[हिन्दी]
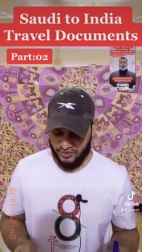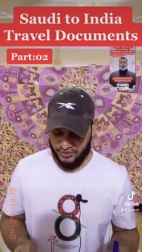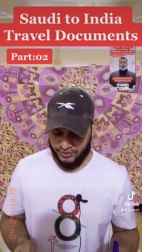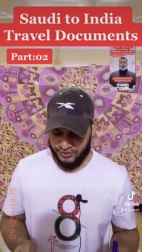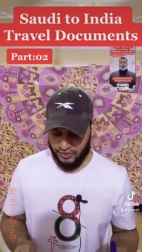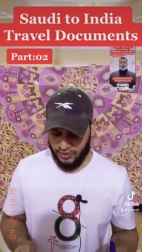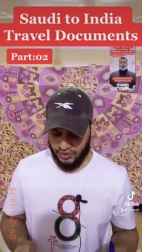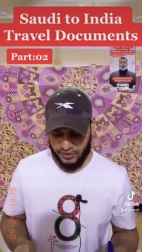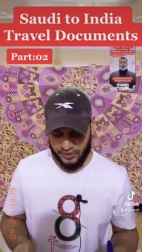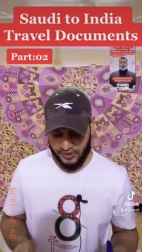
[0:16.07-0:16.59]

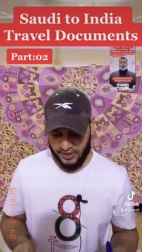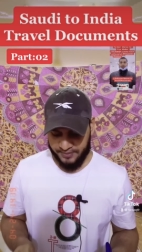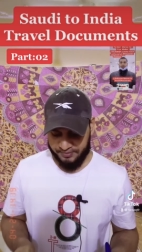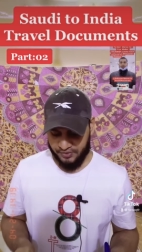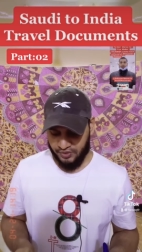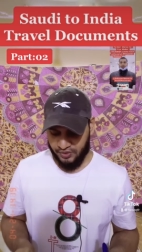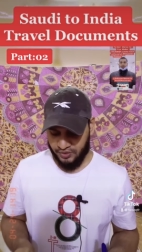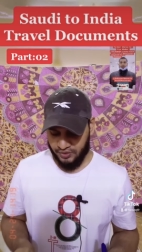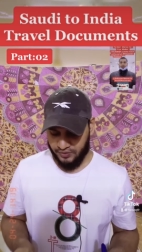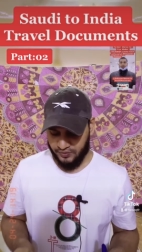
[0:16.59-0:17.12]
सो so,
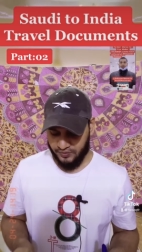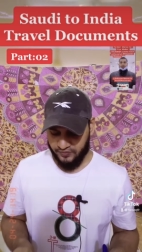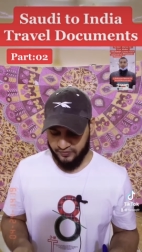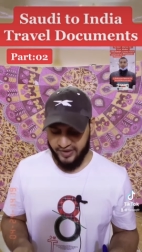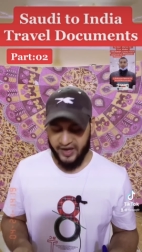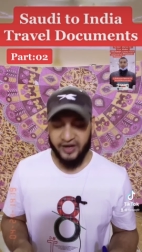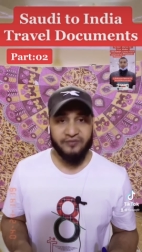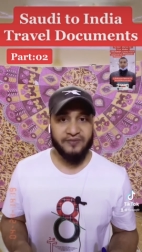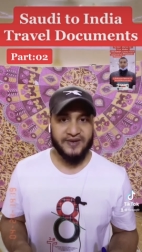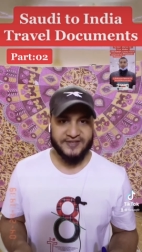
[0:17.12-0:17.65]
आपको
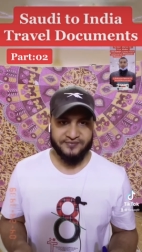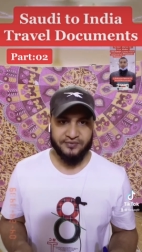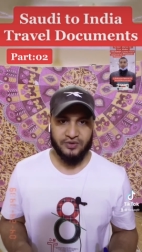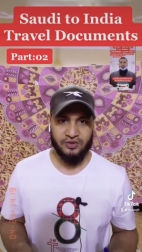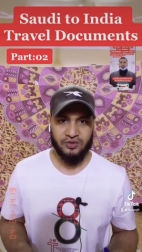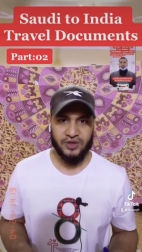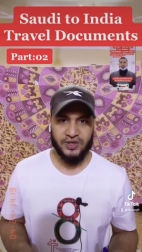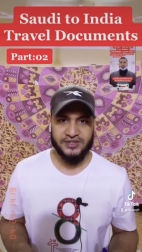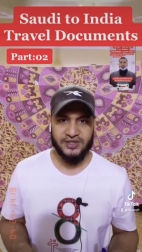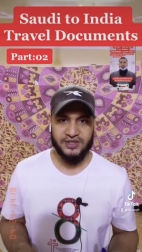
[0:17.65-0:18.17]
वैलिड
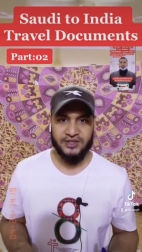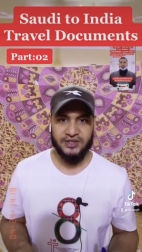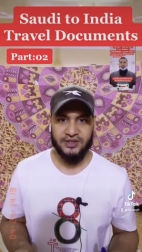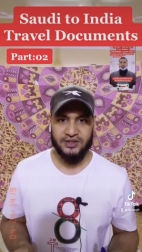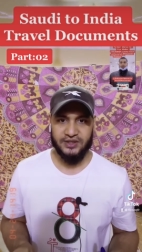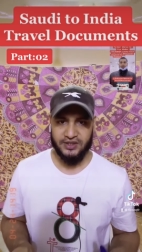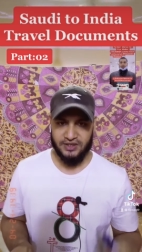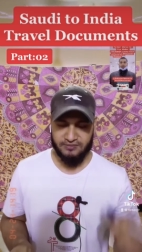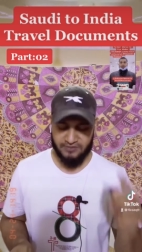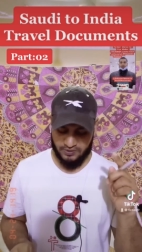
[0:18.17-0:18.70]
पासपोर्ट होना चाहिए
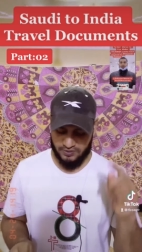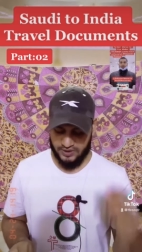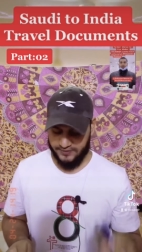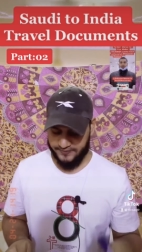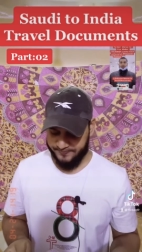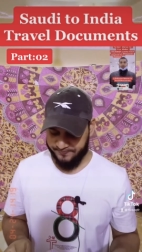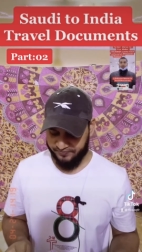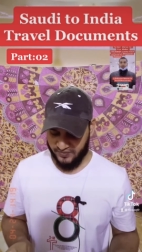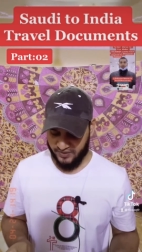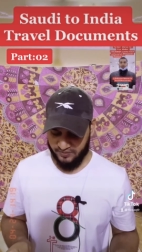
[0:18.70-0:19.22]
ए नंबर
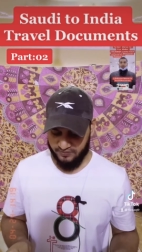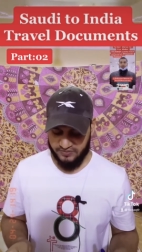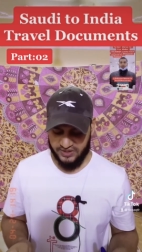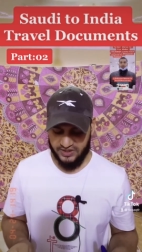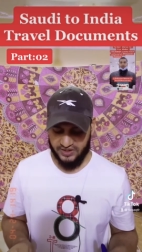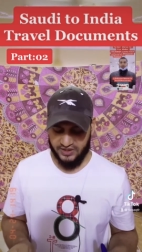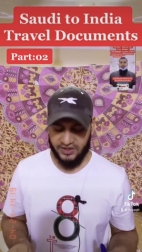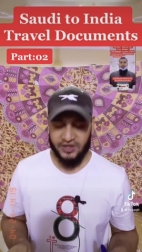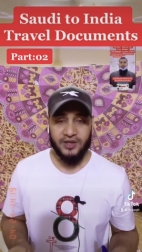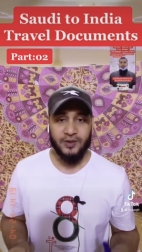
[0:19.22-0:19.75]
वन
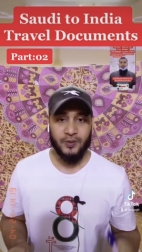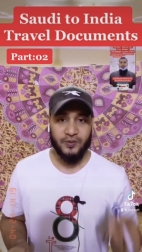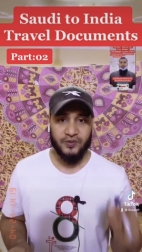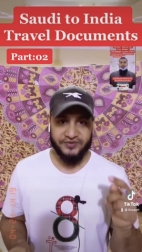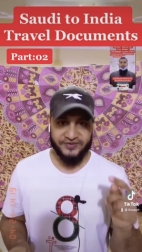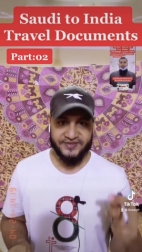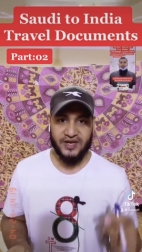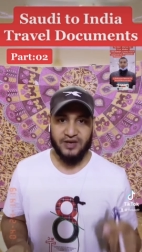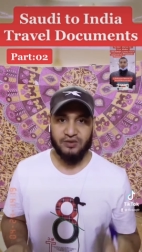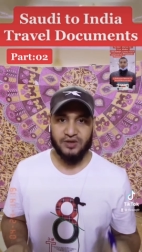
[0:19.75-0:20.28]
बी
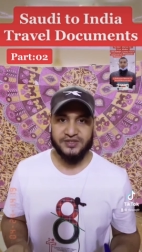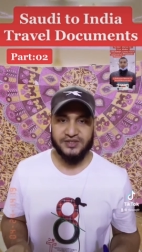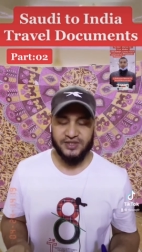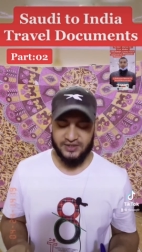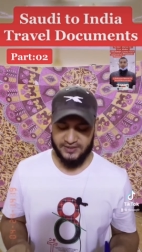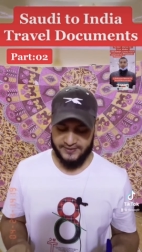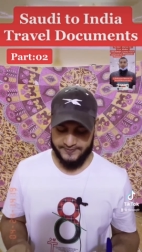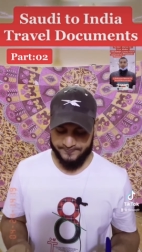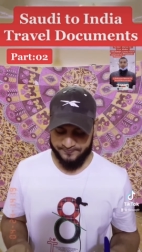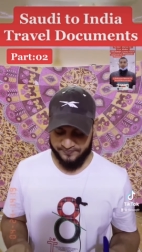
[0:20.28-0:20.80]
वीज़ा होना
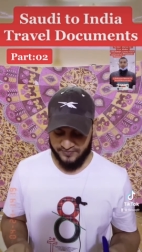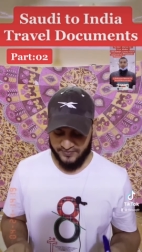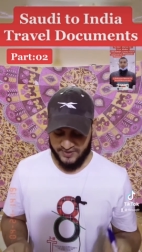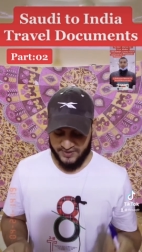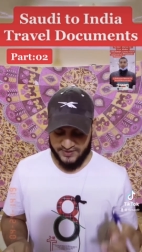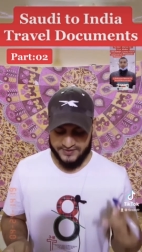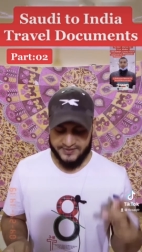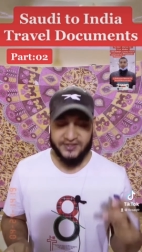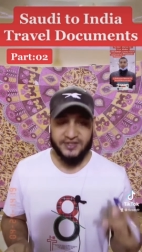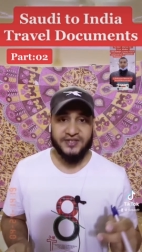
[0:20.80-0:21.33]
चाहिए
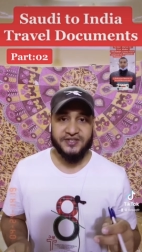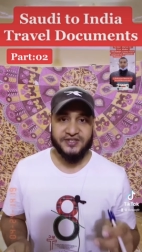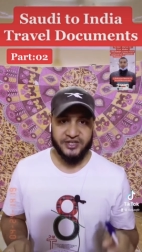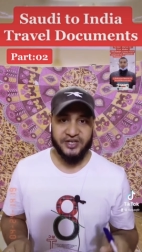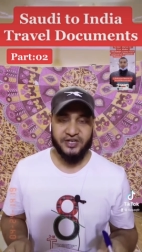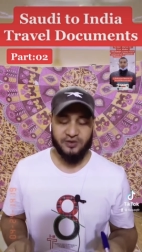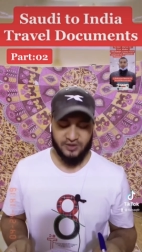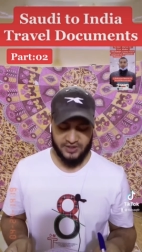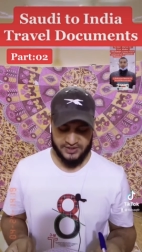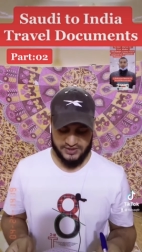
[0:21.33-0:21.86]
सी
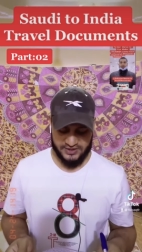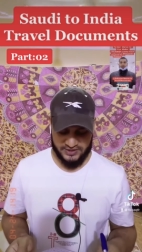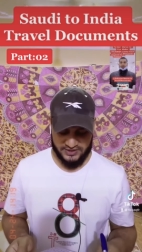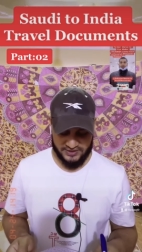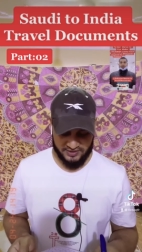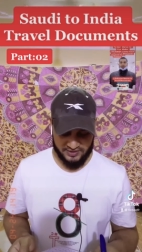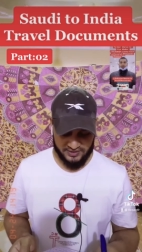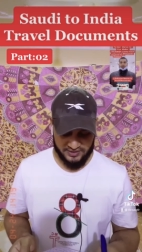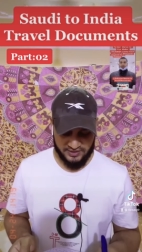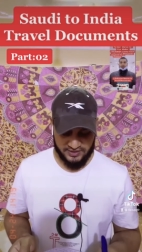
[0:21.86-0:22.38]
टिकट होना
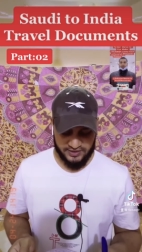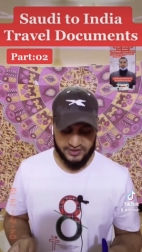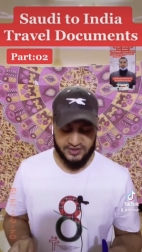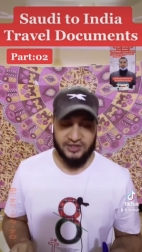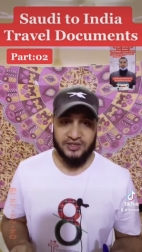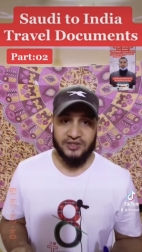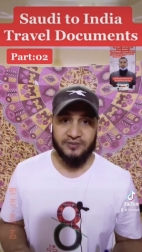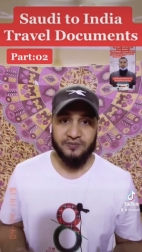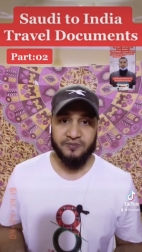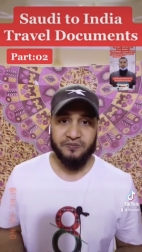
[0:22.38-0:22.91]
चाहिए
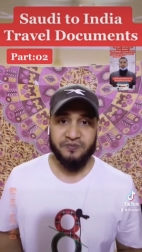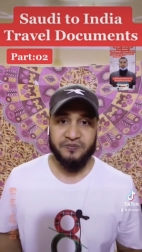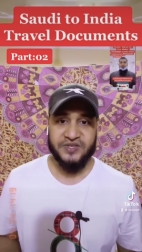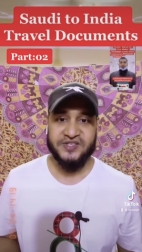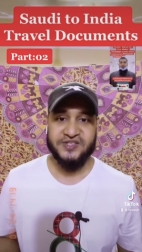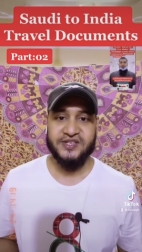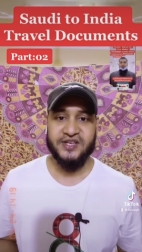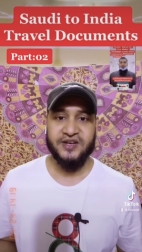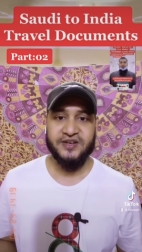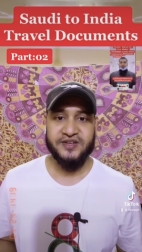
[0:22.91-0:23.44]

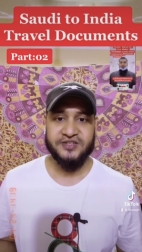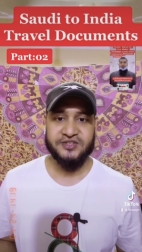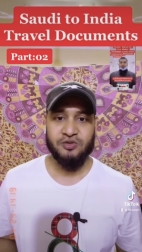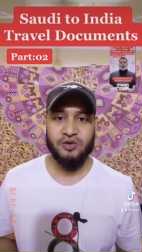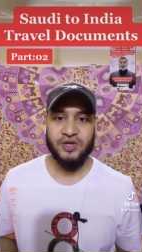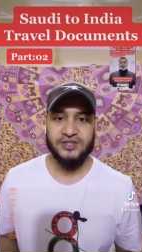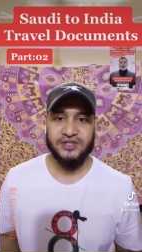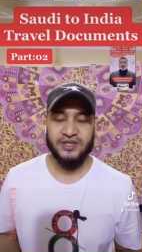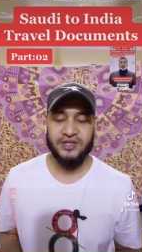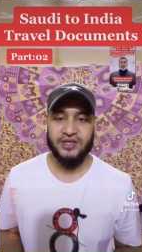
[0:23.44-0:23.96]
डी आर टेस्ट
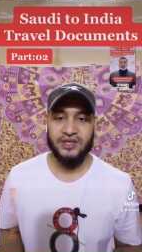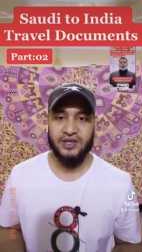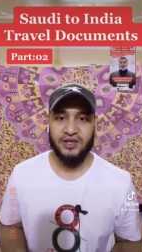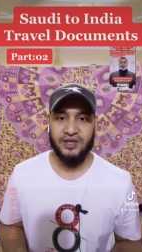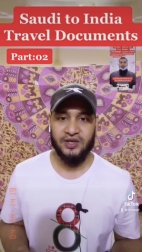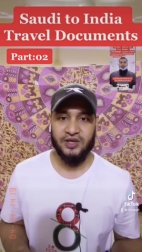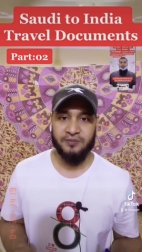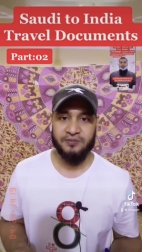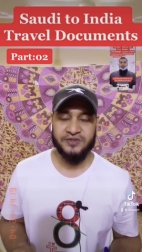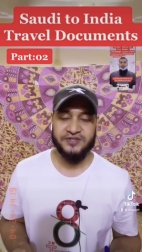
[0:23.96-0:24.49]
होना चाहिए
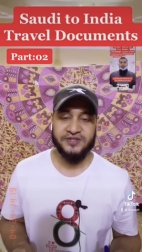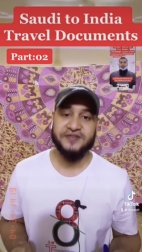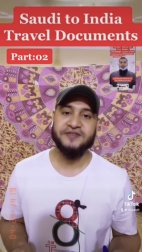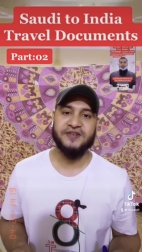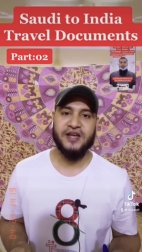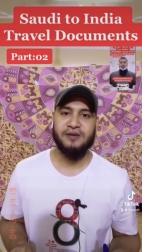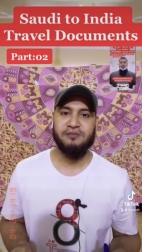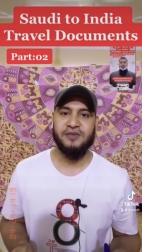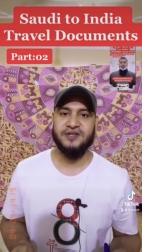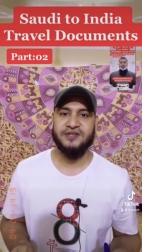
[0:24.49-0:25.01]
आप जिस
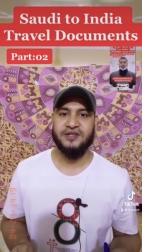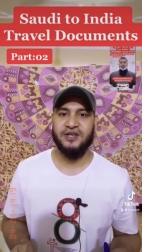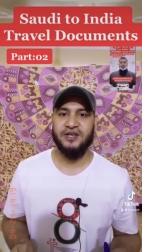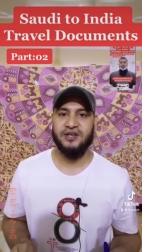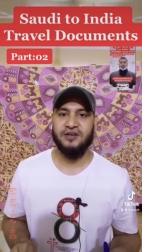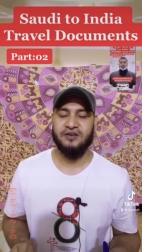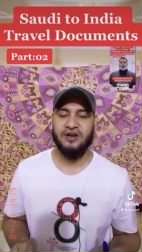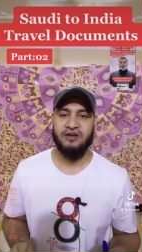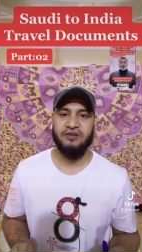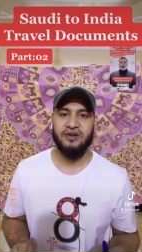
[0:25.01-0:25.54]
टाइम में
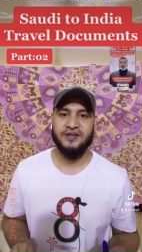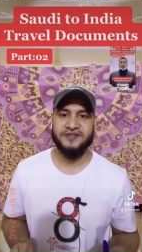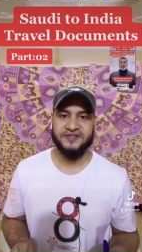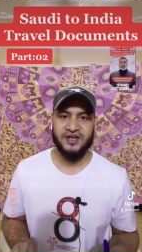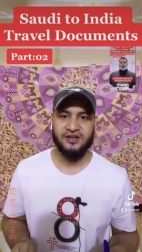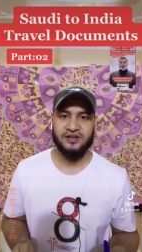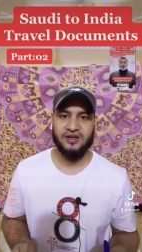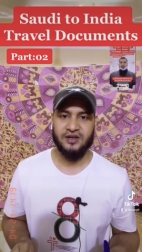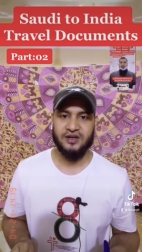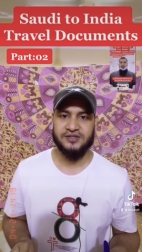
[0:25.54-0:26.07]
से ट्रैवल
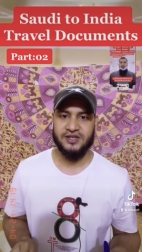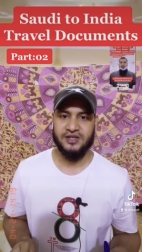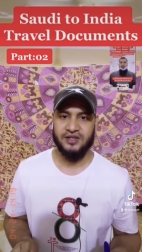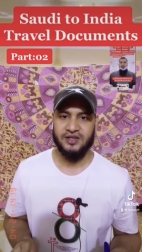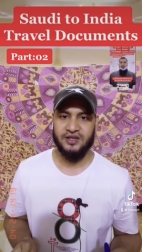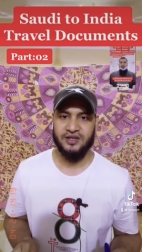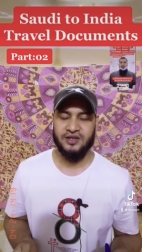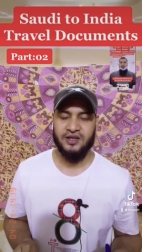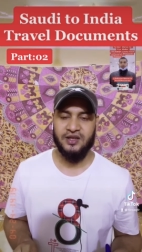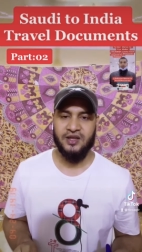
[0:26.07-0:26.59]
स्टार्ट करना
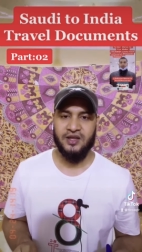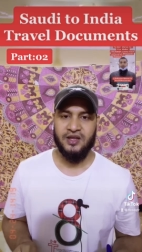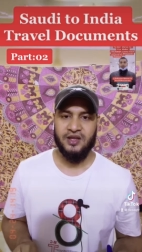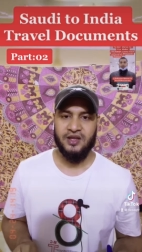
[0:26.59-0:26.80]
चाहते हैं